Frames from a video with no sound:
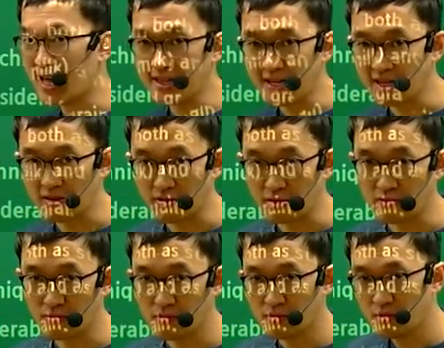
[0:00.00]
아니라는 거예요.
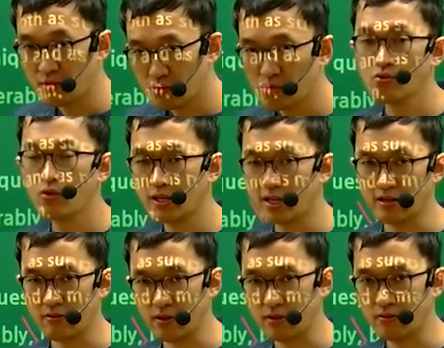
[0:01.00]

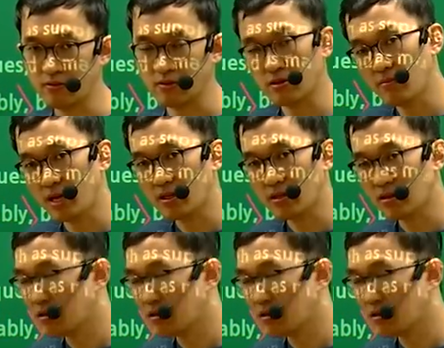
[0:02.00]
수동이라는 거예요. 그 말은